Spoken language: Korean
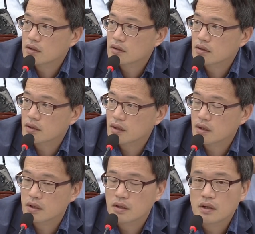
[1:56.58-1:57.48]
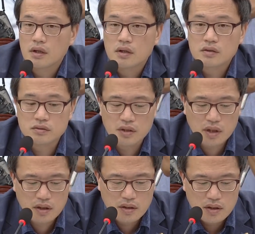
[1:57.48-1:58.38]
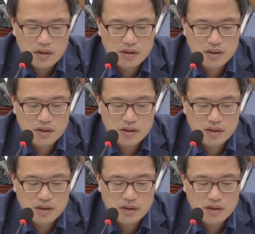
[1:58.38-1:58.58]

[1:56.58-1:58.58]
기억납니다. 예. 그런데